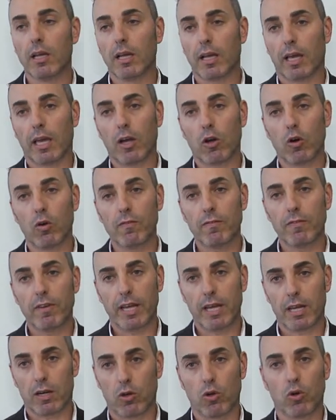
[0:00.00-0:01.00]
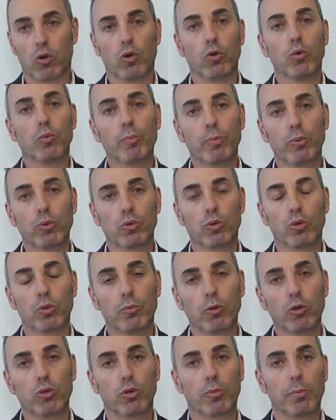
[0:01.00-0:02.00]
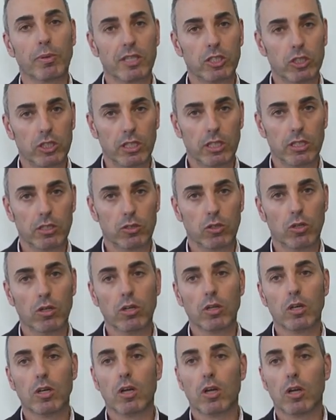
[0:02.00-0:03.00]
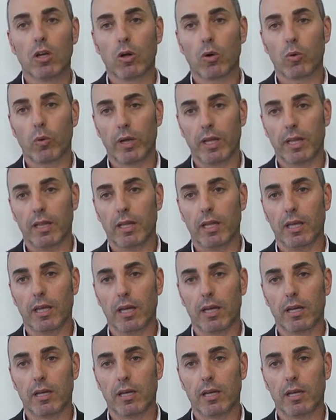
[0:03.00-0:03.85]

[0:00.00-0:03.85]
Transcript: che convergono in un punto molto preciso quindi eh,